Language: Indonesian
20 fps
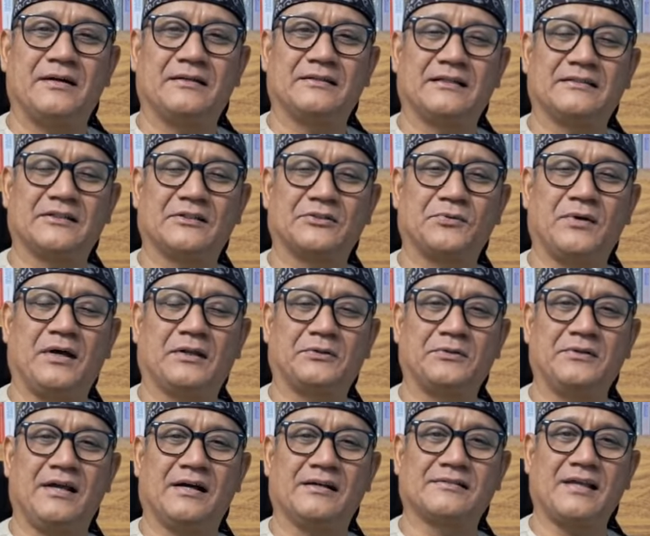sesuatu
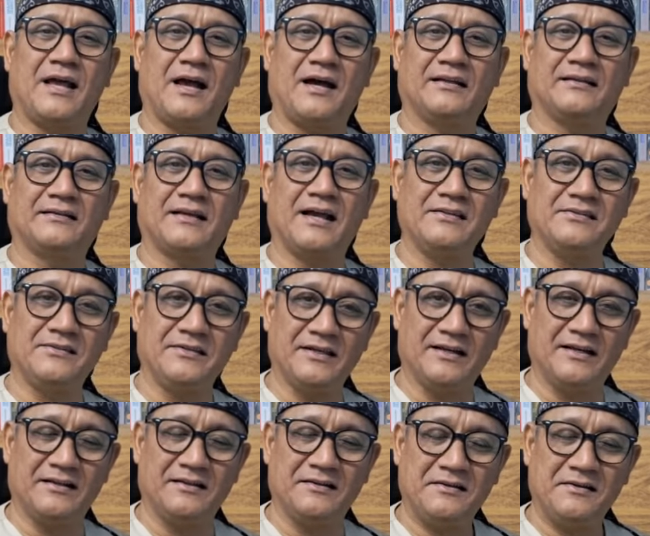yang sangat
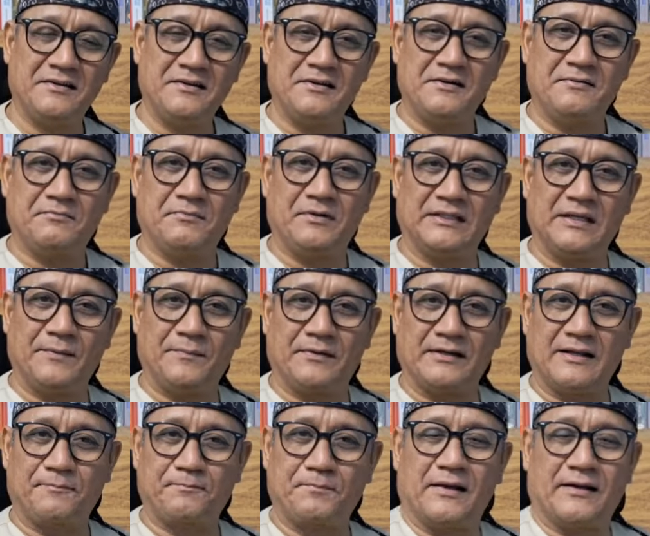ganjil
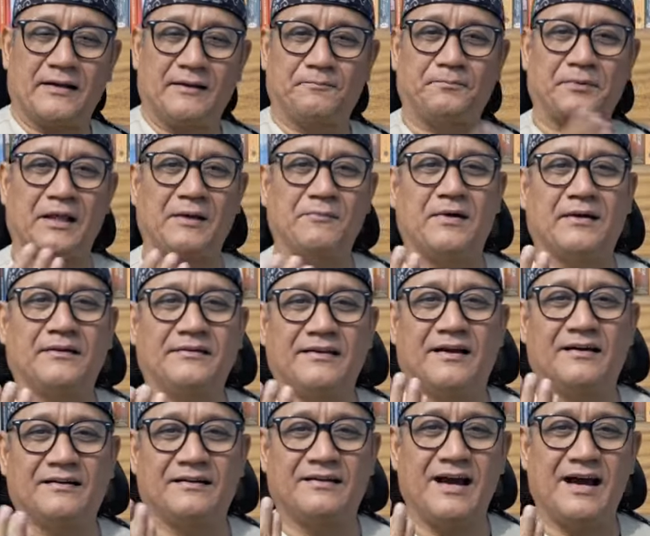bagaimana para preman
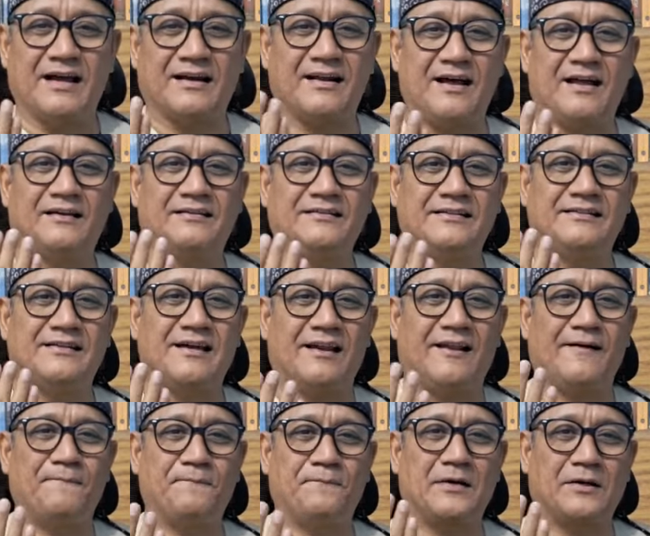yang garang di
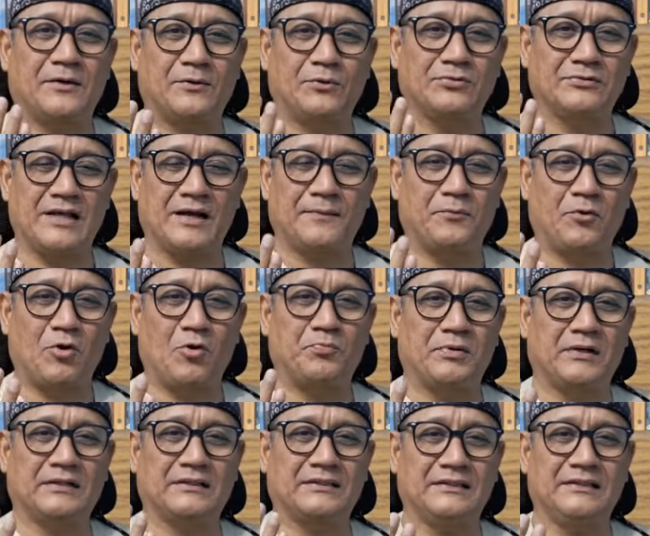dalam merusak
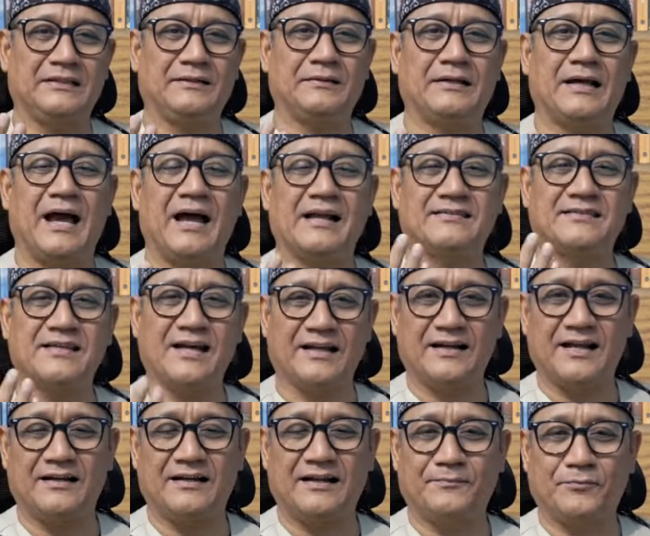properti
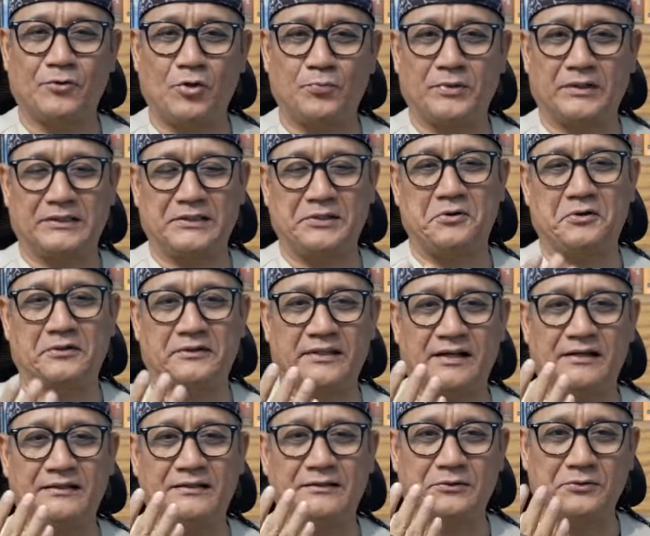acara dan properti
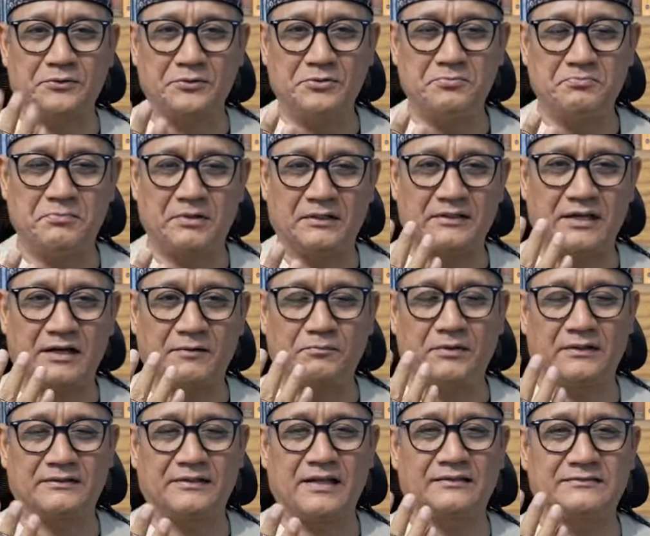hotel itu,
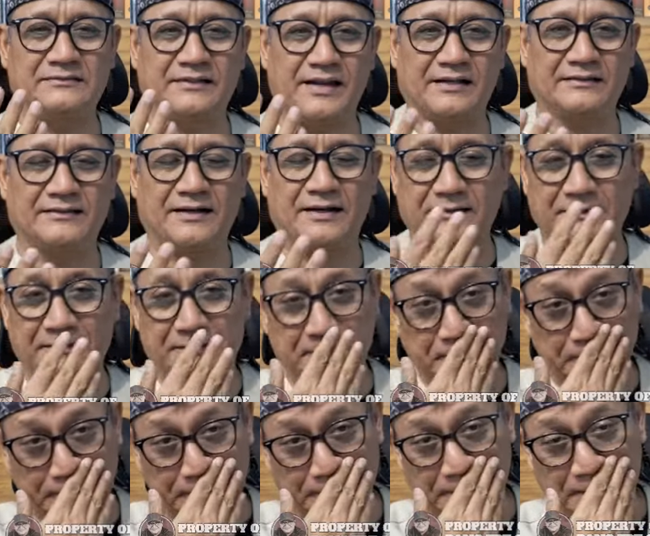bentak-bentak teriak-teriak
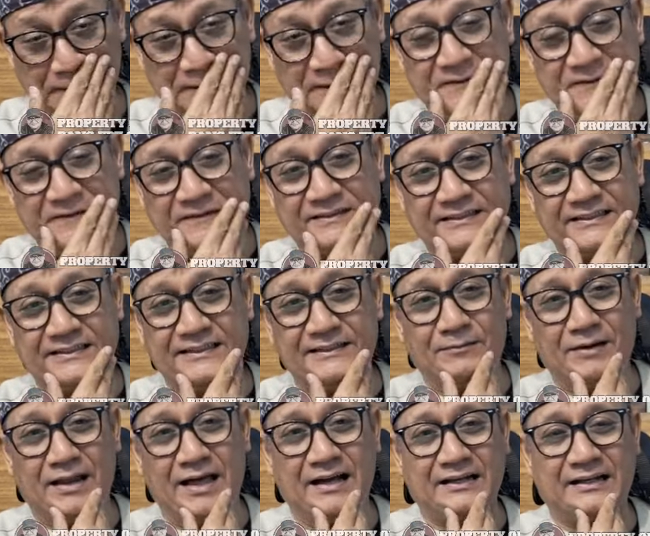itu, di
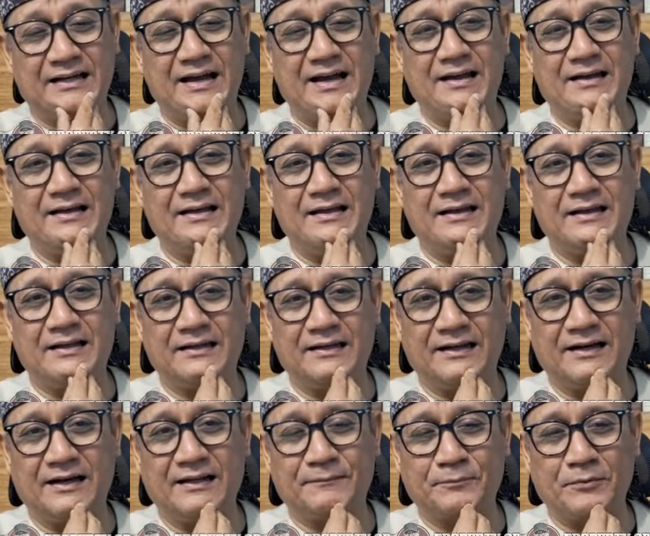belakang
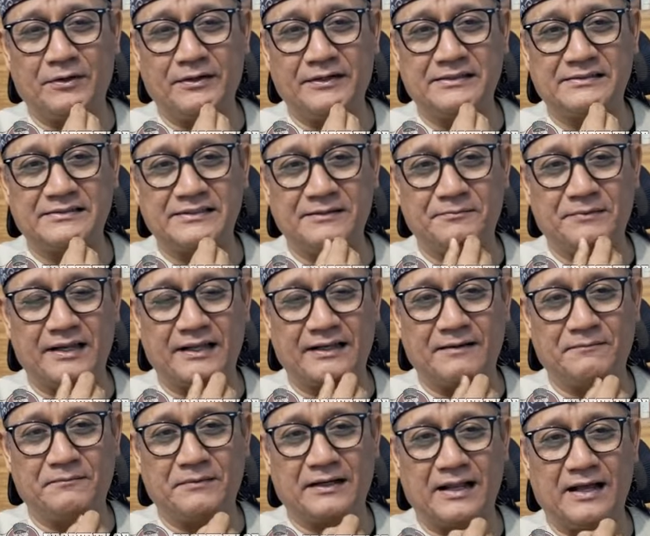dengan polisi mereka
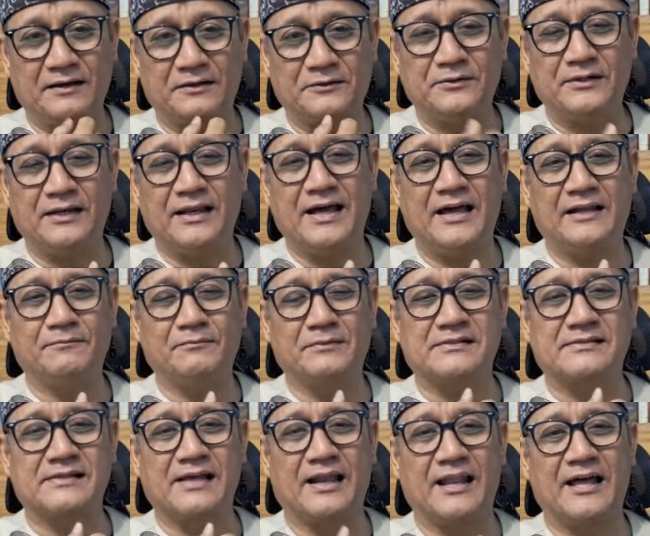berangkulan,
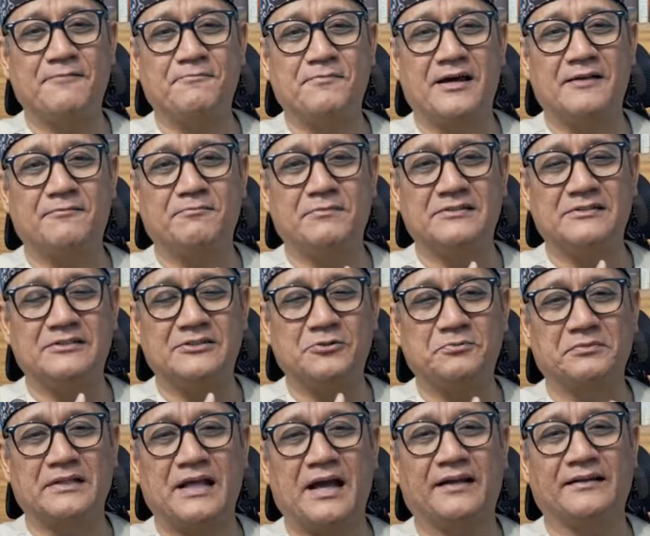bersalaman, mencium
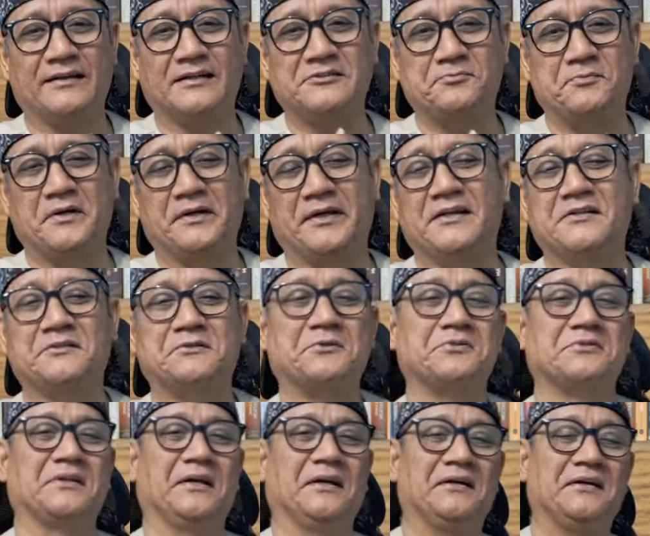tangan, dan sebagainya, dan
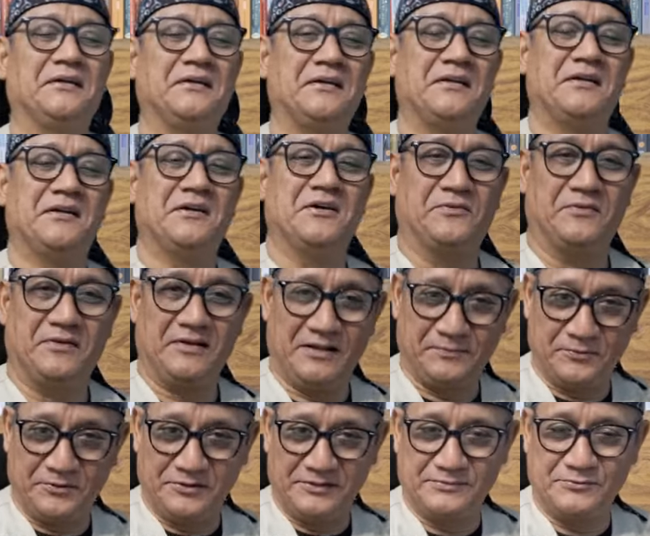seterusnya.
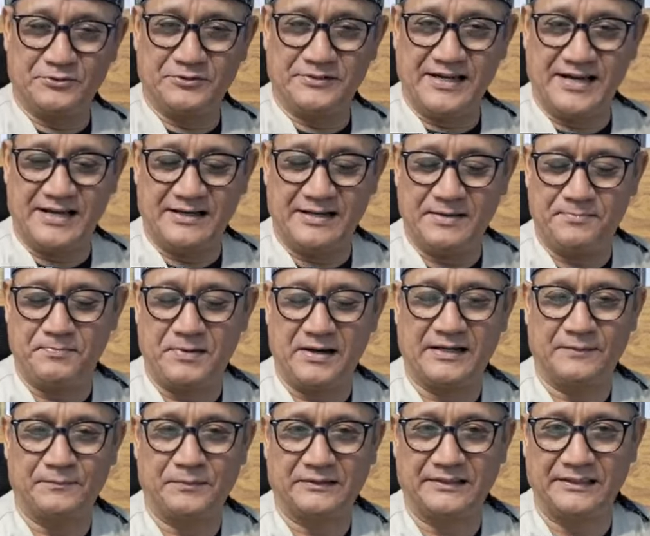Walaupun kemudian para
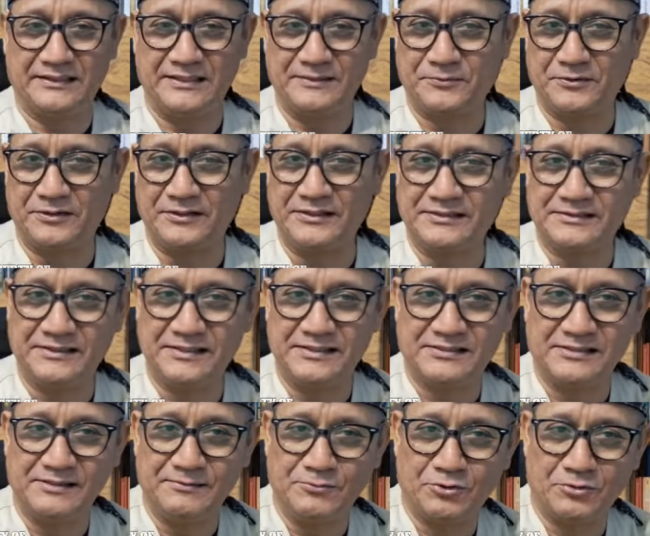petinggi polisi
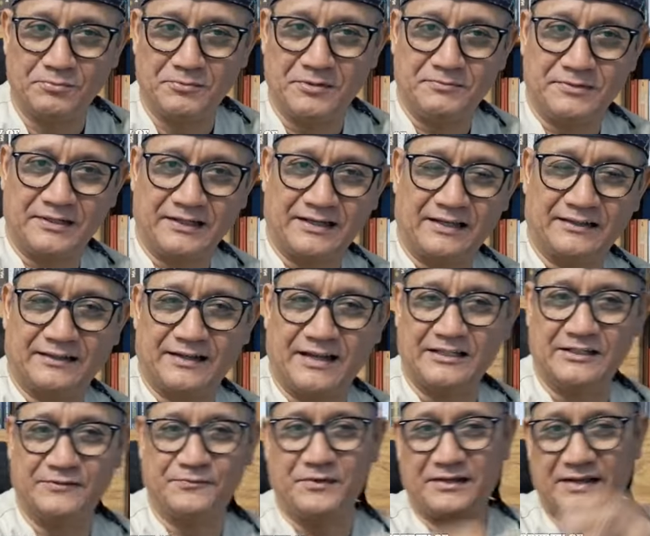sibuk memberikan
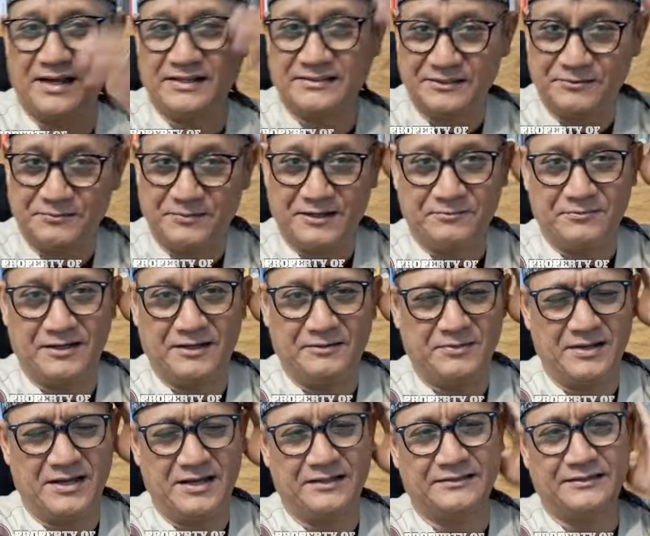klarifikasi bla bla
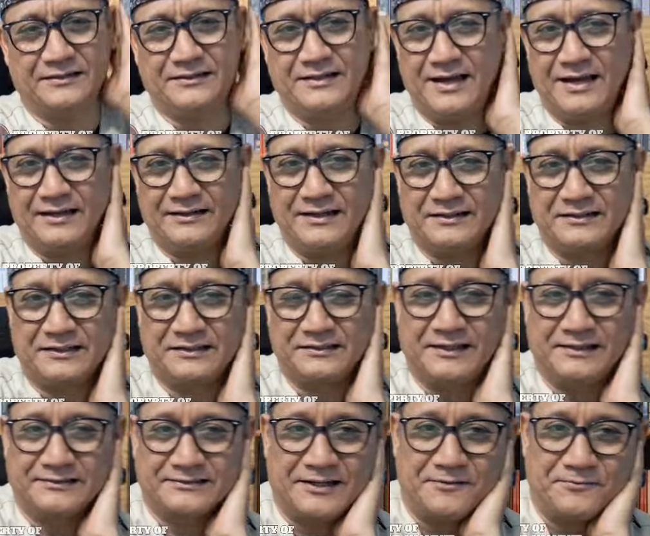bla, tidak ada
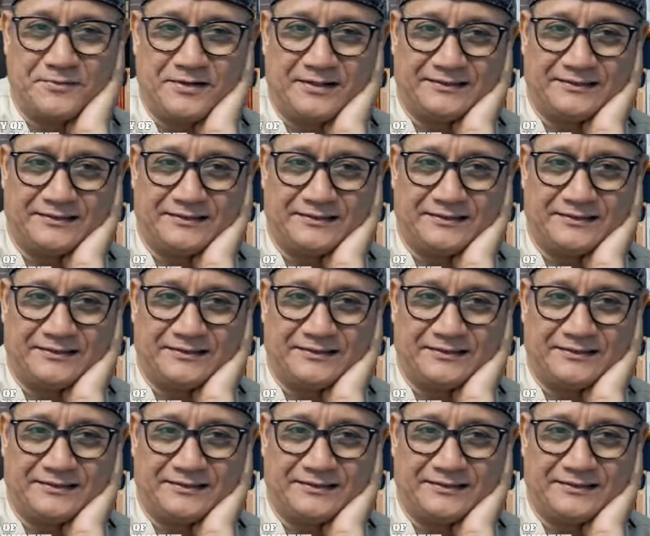kerjasama,